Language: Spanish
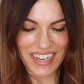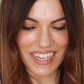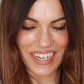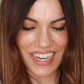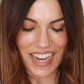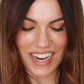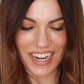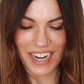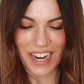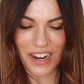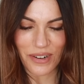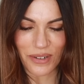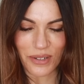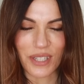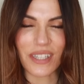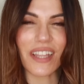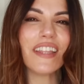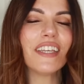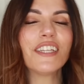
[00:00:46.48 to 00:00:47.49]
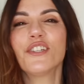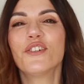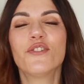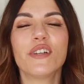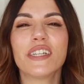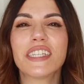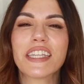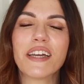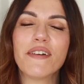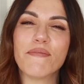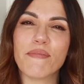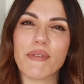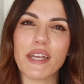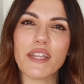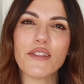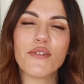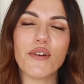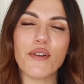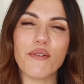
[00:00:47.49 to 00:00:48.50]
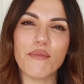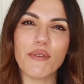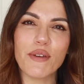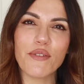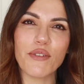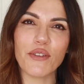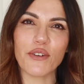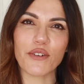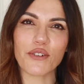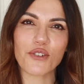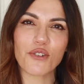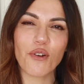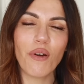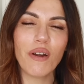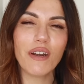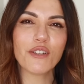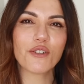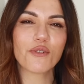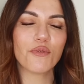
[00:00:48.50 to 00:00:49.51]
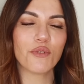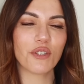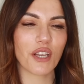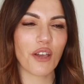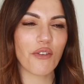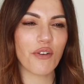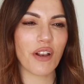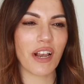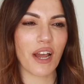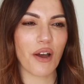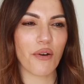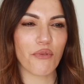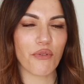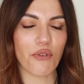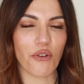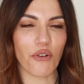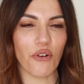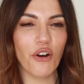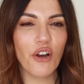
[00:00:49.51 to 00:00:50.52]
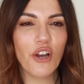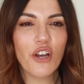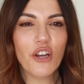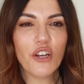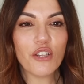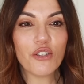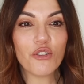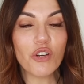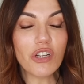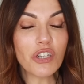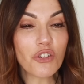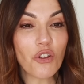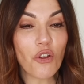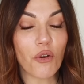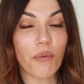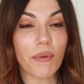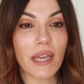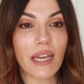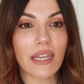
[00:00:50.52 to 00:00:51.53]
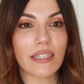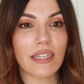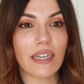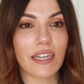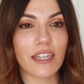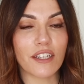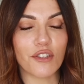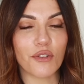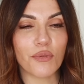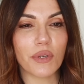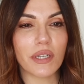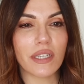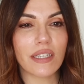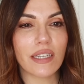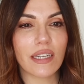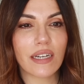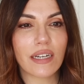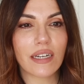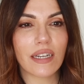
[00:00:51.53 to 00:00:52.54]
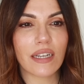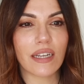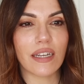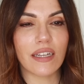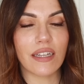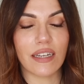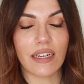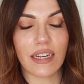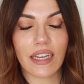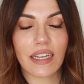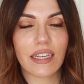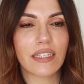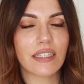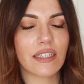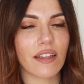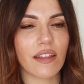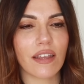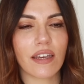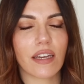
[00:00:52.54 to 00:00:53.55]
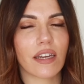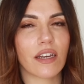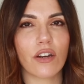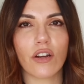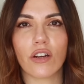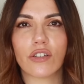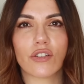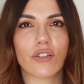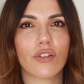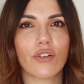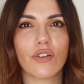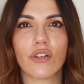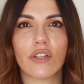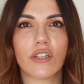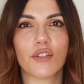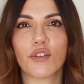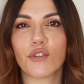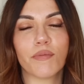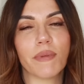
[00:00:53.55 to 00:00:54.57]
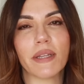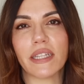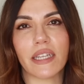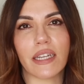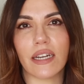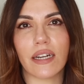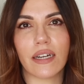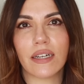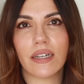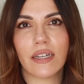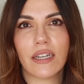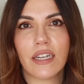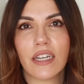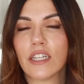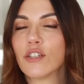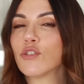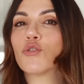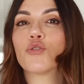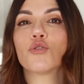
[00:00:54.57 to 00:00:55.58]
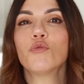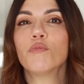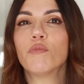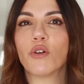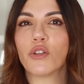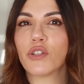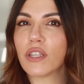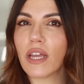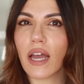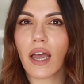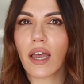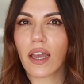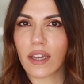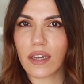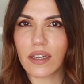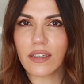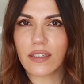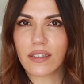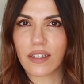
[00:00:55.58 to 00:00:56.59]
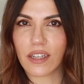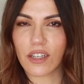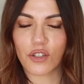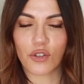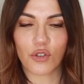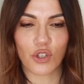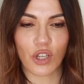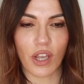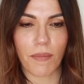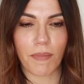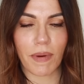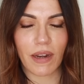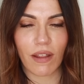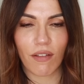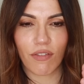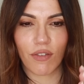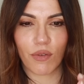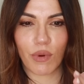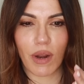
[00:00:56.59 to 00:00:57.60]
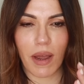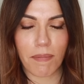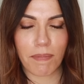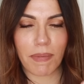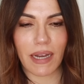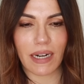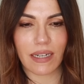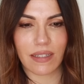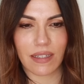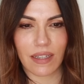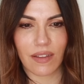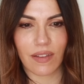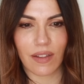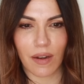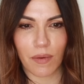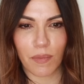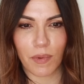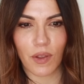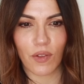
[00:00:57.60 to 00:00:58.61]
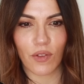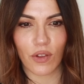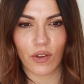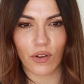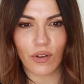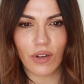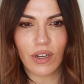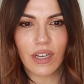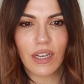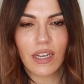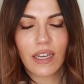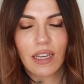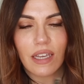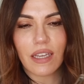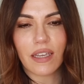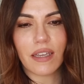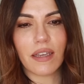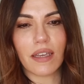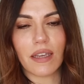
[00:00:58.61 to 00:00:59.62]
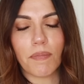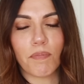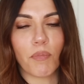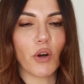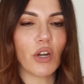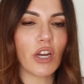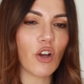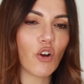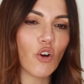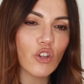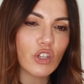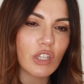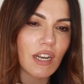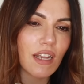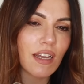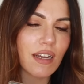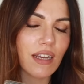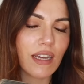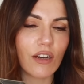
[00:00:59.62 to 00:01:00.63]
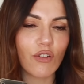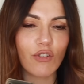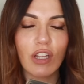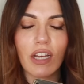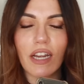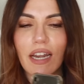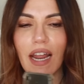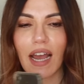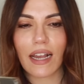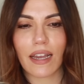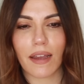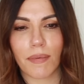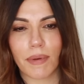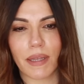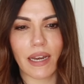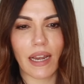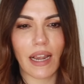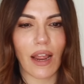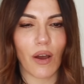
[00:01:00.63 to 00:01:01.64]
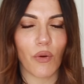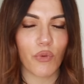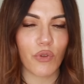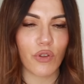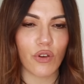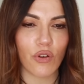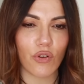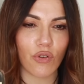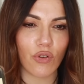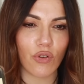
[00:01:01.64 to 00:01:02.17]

Es que claro, ustedes no están viendo el vídeo, solo han escuchado el audio. Yo esto lo vi ayer en Twitter, en X, y dije, no, esto, esto es mentira. Esto es un montaje de estos que aparece una parte del vídeo y, y, ponen otra que no tiene nada que ver el audio